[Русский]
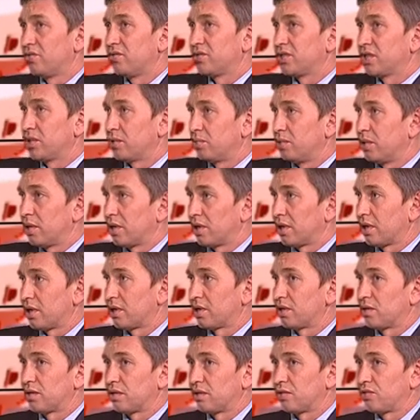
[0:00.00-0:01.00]
в
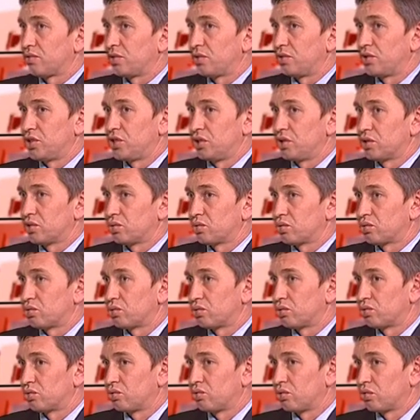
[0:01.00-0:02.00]
себя включить эту
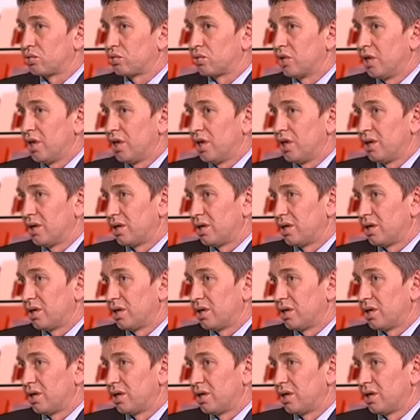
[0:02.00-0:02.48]
структуру,